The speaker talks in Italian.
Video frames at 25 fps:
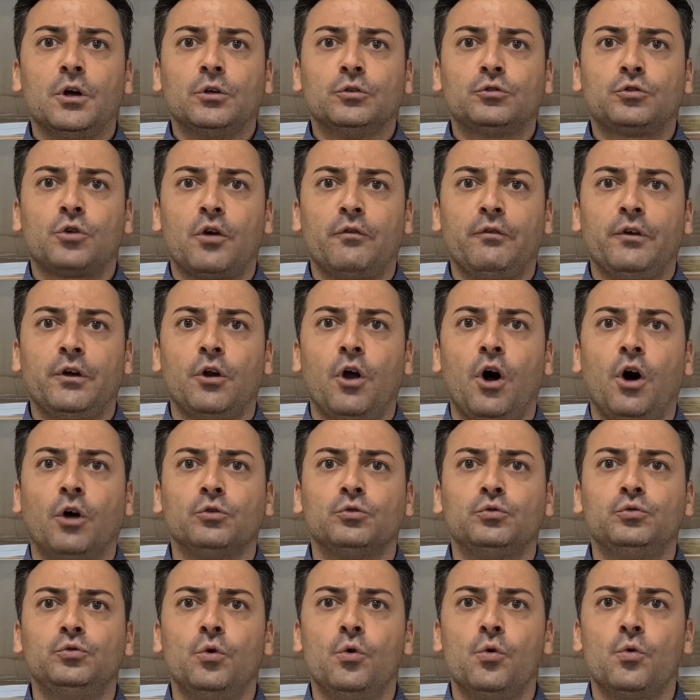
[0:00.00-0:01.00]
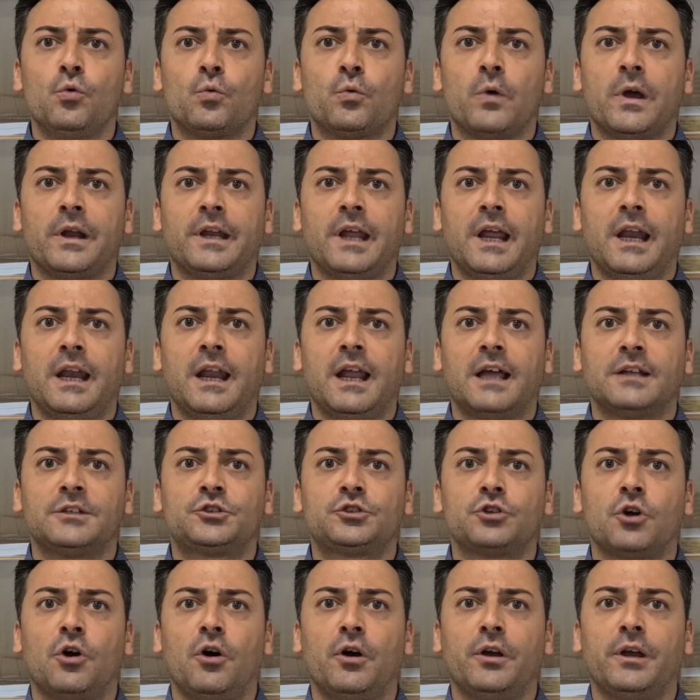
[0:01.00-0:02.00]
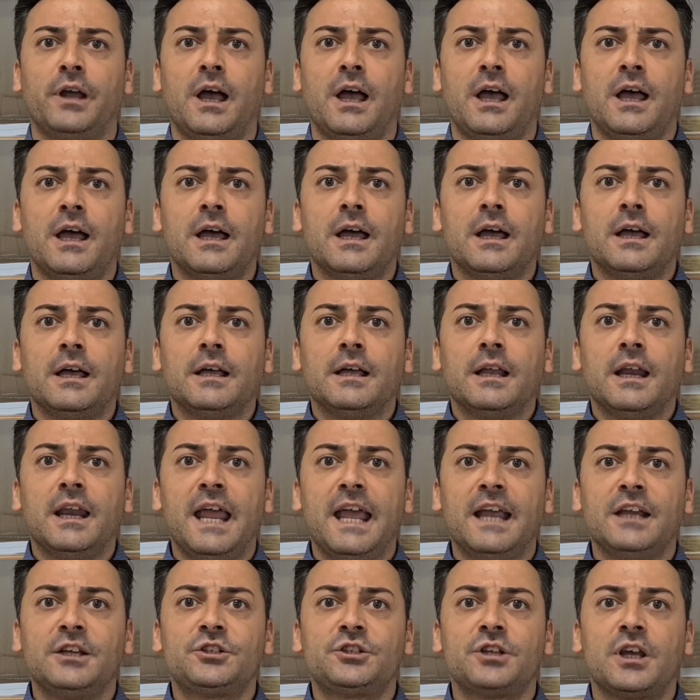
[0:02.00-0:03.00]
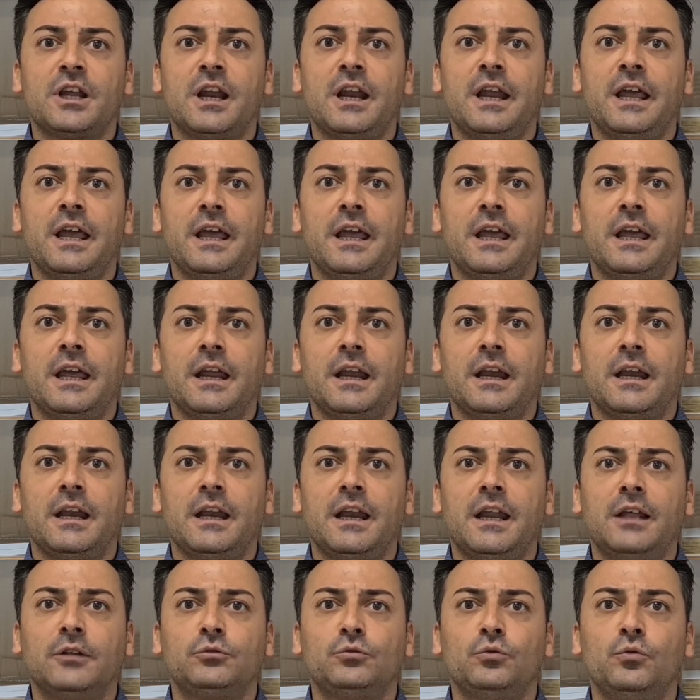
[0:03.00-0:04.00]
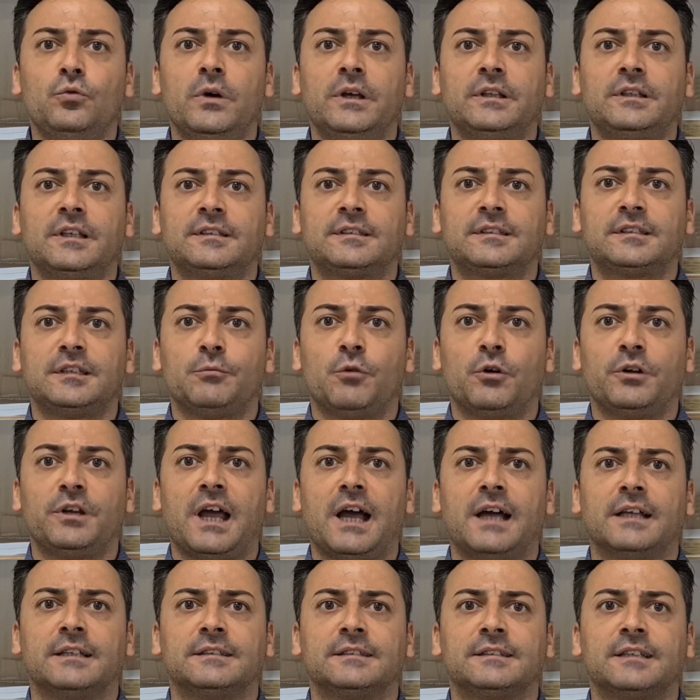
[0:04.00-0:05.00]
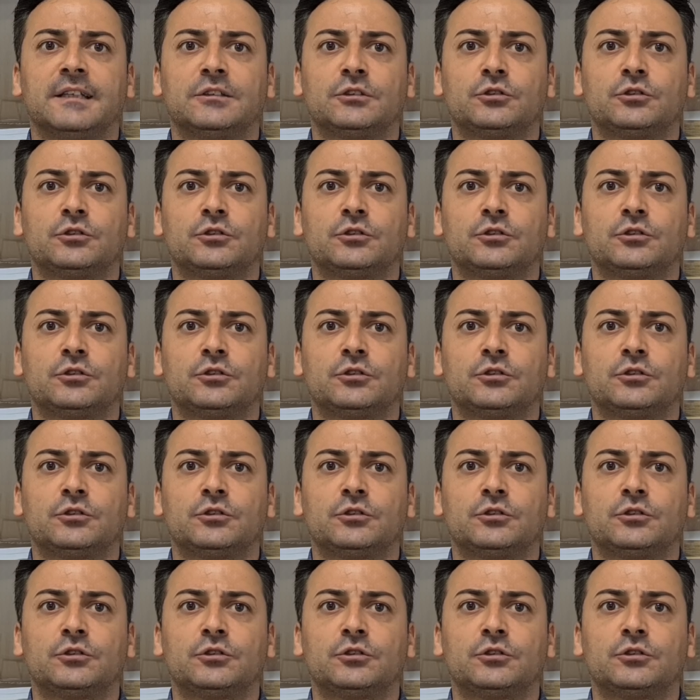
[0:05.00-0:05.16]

troverò dunque nella gioia leggere le tue testimonianze,